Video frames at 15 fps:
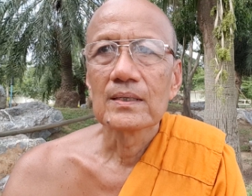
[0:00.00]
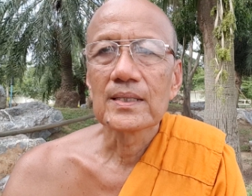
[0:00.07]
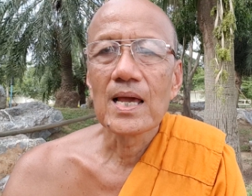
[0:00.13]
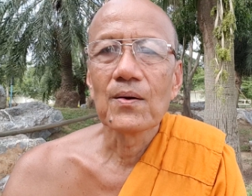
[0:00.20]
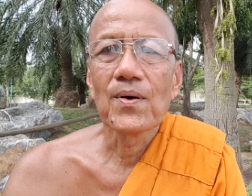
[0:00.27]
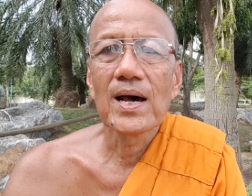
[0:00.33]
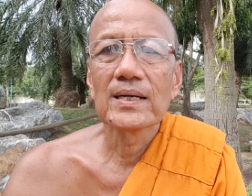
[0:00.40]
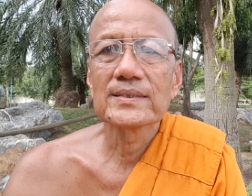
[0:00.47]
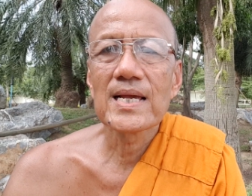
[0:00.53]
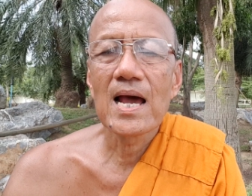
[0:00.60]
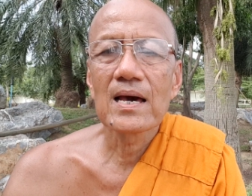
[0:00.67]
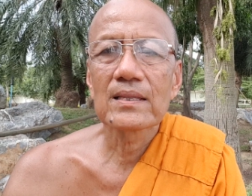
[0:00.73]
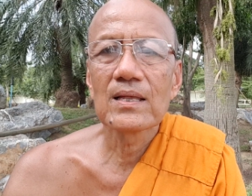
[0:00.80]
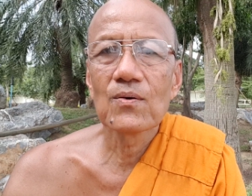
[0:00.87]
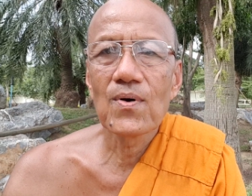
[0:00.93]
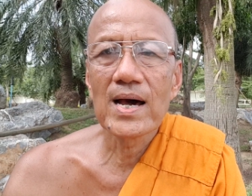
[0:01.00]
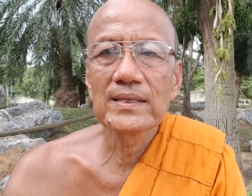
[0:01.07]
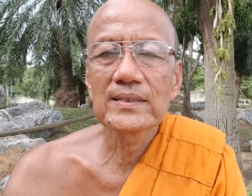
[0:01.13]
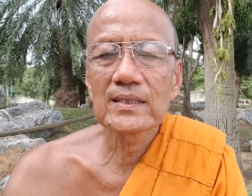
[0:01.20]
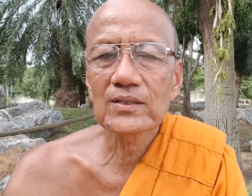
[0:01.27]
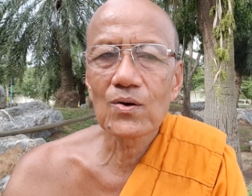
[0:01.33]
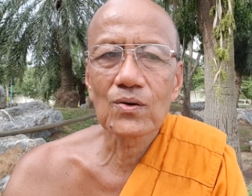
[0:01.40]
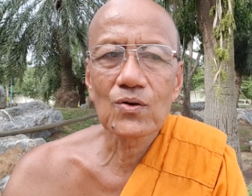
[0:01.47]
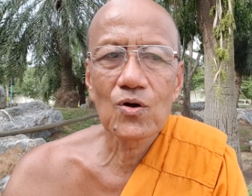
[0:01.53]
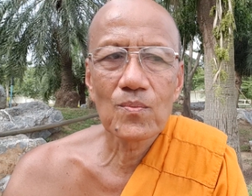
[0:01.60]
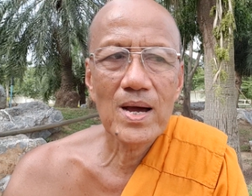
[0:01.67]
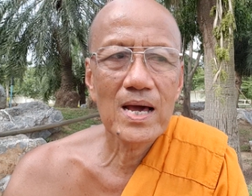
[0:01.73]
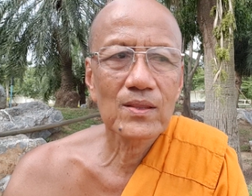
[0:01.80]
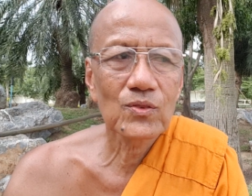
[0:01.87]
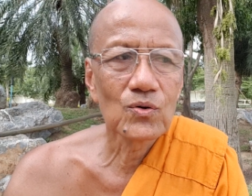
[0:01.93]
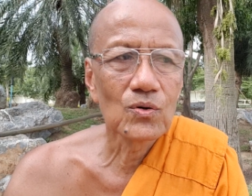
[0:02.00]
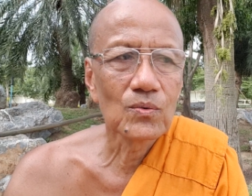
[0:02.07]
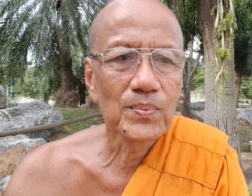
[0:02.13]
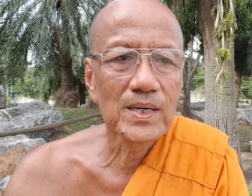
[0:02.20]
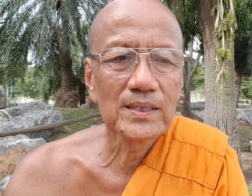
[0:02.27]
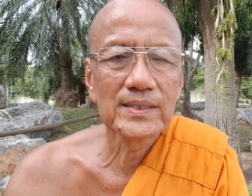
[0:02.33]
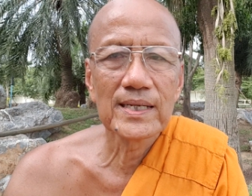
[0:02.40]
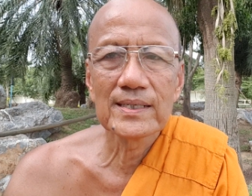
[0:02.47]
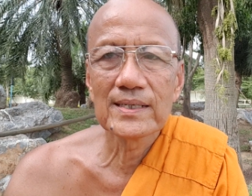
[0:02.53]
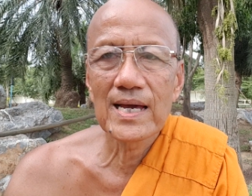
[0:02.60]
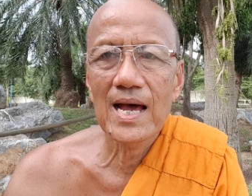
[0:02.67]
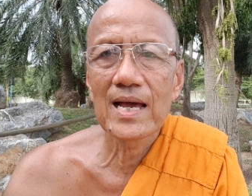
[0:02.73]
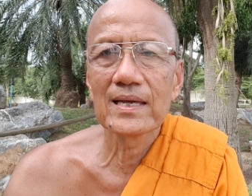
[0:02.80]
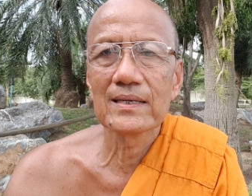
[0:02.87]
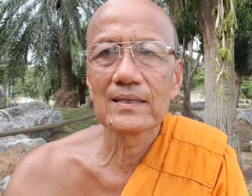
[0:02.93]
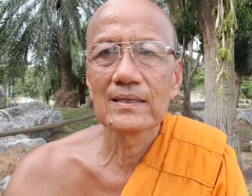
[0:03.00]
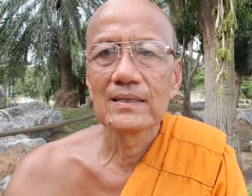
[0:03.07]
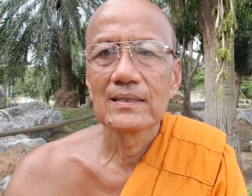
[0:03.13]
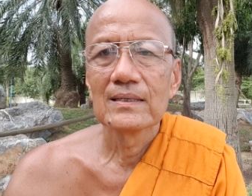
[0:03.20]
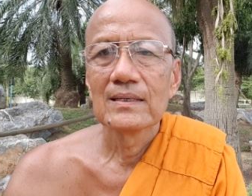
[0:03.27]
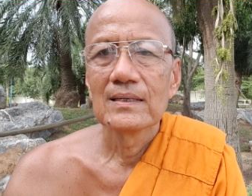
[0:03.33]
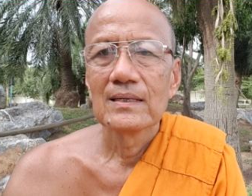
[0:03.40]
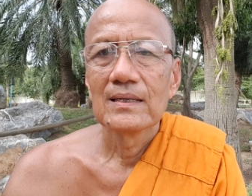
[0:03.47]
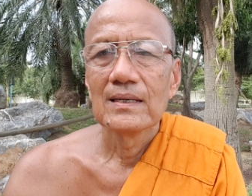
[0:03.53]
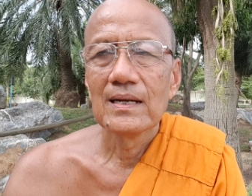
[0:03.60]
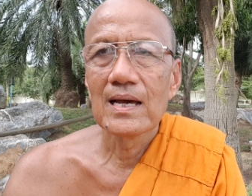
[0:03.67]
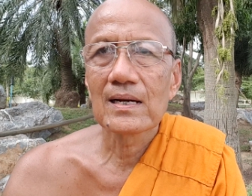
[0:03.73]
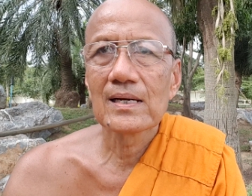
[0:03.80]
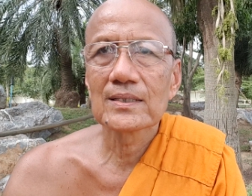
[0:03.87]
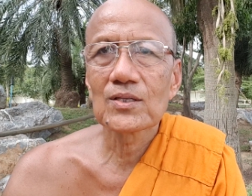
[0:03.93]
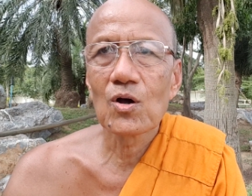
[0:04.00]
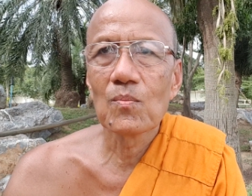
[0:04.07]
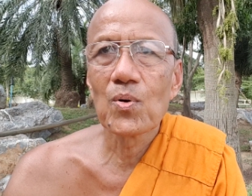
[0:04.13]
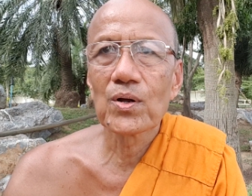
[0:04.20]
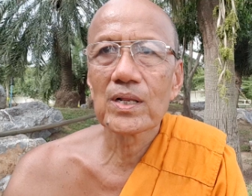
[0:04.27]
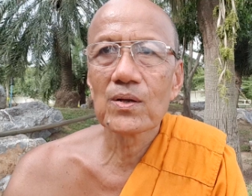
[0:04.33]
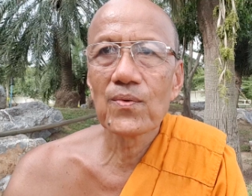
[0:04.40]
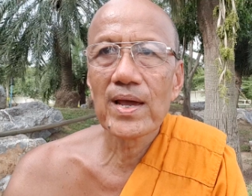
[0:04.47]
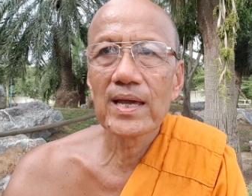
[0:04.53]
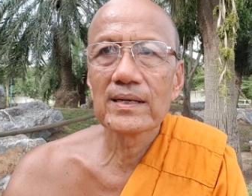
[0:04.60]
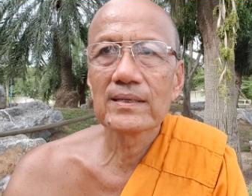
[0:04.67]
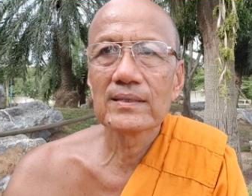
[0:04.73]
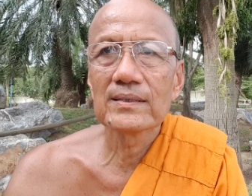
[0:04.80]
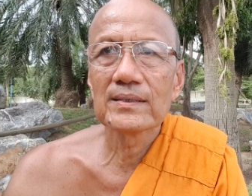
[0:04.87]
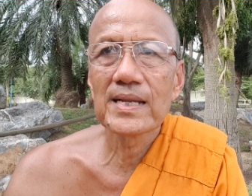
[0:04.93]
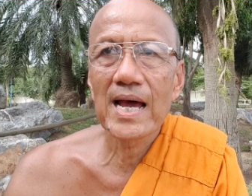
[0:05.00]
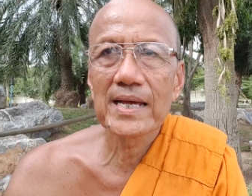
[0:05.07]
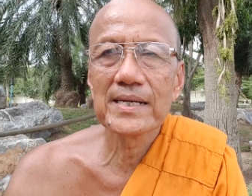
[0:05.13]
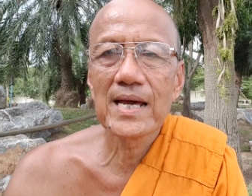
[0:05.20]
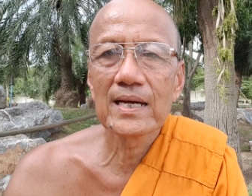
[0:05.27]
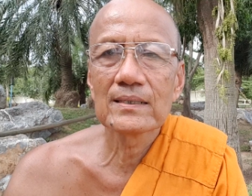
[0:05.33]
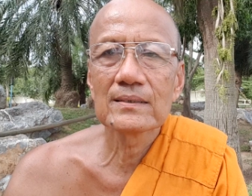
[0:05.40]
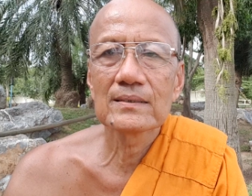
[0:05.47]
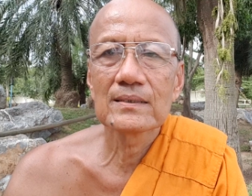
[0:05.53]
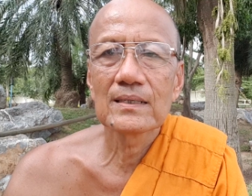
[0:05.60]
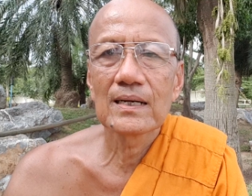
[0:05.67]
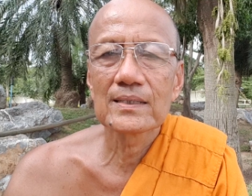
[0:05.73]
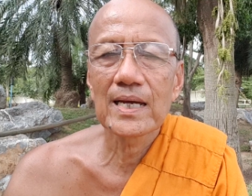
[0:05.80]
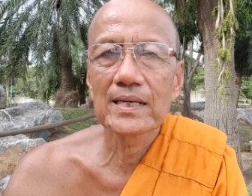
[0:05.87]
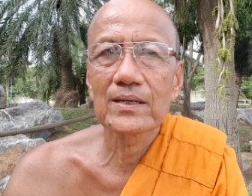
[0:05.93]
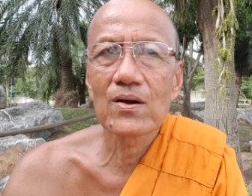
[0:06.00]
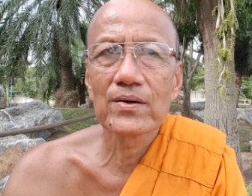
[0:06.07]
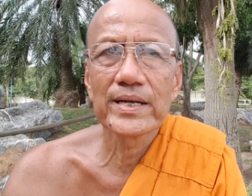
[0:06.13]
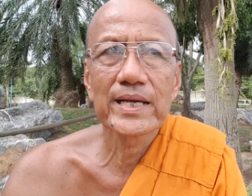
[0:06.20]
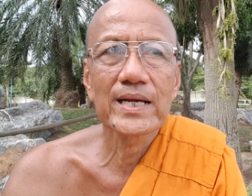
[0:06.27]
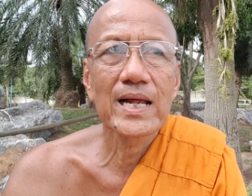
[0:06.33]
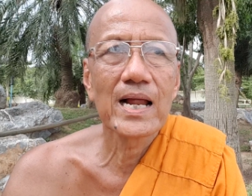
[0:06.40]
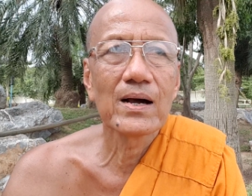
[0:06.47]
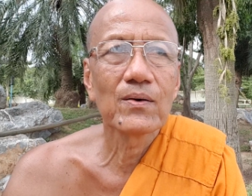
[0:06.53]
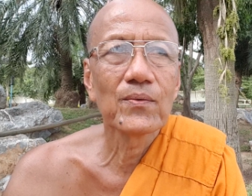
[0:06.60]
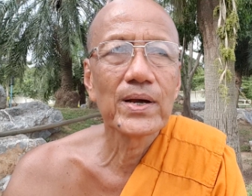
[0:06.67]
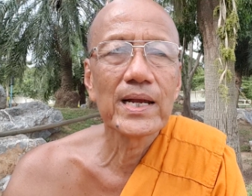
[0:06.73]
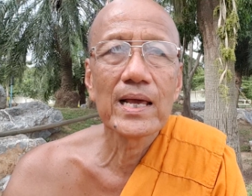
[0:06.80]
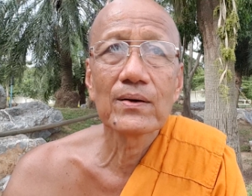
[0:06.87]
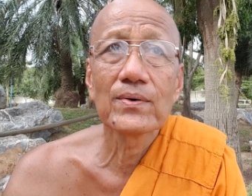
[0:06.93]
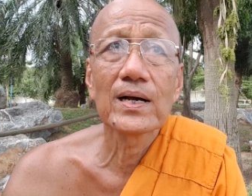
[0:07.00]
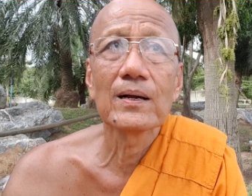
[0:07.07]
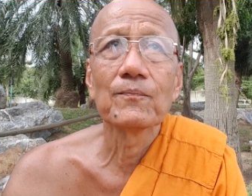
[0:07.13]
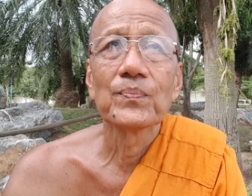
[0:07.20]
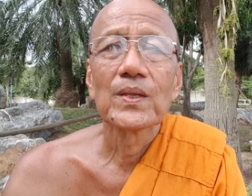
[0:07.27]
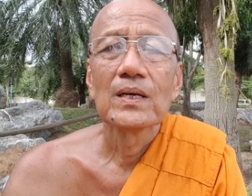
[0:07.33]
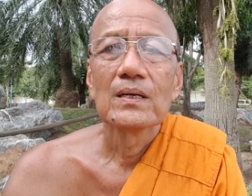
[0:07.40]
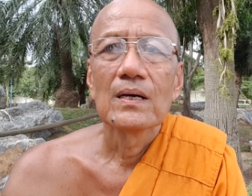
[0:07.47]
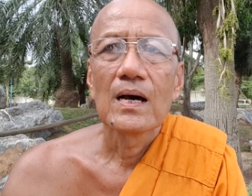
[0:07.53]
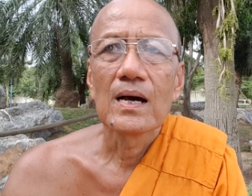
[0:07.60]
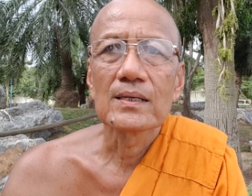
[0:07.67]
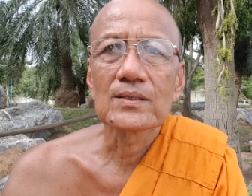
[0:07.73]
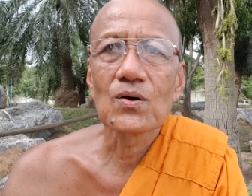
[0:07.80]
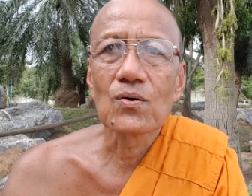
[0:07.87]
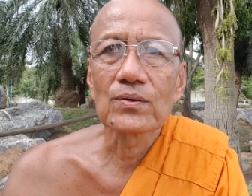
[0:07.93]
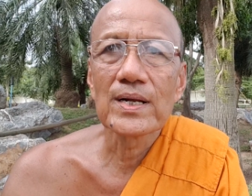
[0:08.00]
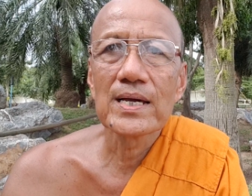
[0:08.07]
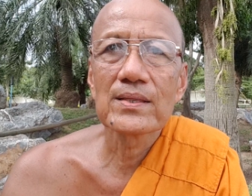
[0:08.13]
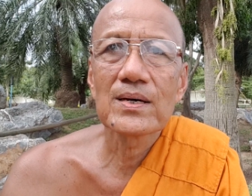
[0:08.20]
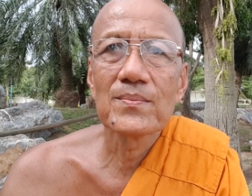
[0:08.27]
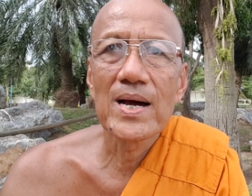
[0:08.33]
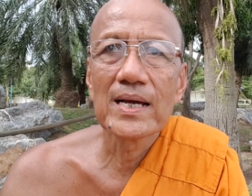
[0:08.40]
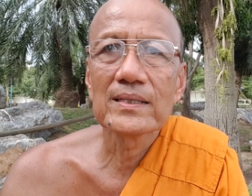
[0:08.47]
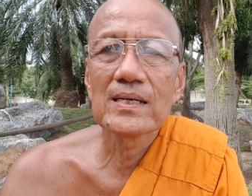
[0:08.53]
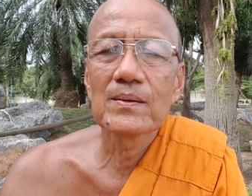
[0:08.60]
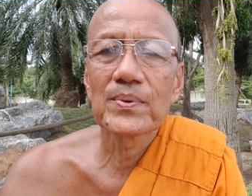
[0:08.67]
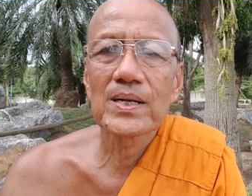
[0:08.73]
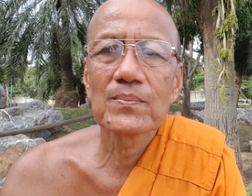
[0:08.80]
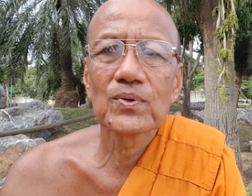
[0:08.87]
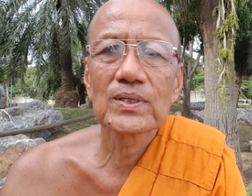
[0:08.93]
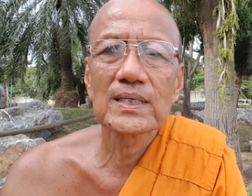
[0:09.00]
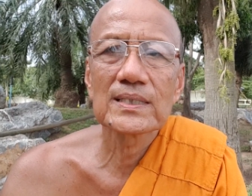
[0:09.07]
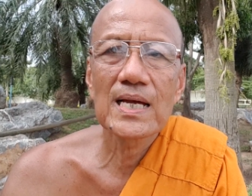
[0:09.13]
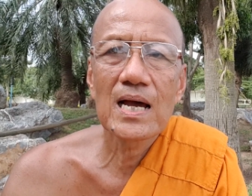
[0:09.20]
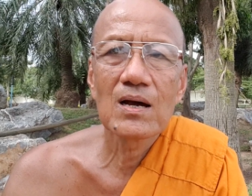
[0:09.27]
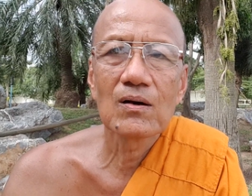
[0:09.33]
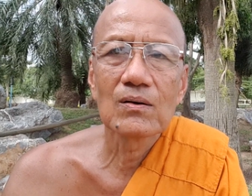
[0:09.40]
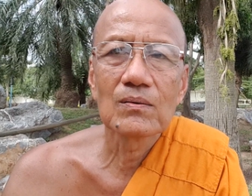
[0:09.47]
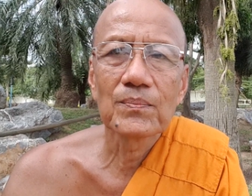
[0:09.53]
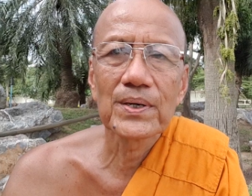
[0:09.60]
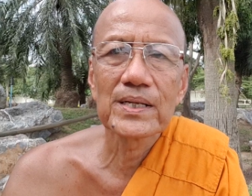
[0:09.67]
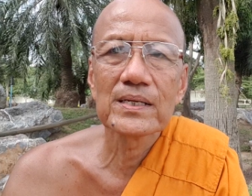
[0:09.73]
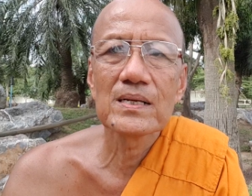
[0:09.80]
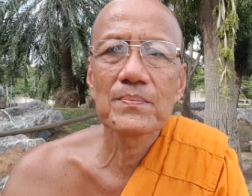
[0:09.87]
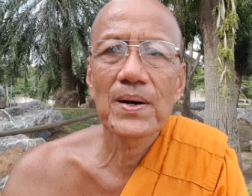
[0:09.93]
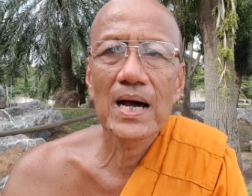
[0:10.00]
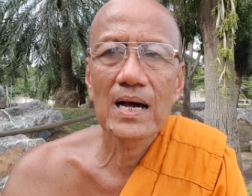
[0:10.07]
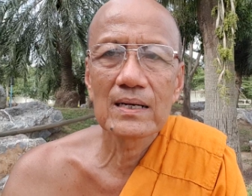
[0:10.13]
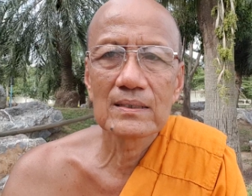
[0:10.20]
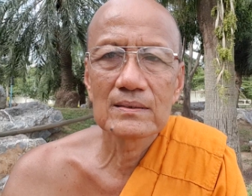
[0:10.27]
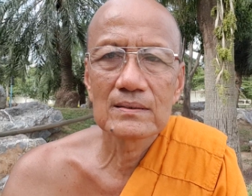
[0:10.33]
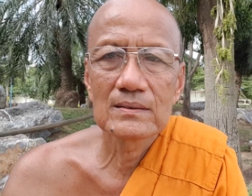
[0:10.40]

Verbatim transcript: แต่ว่าจากสวรรค์จะตกลงมาสู่พื้นดินได้ แล้วก็ตรงบริเวณใดนั้น ท่านก็ได้กล่าวไว้แล้วว่าตกในสมัยที่พระพุทธเจ้าปรินิพาน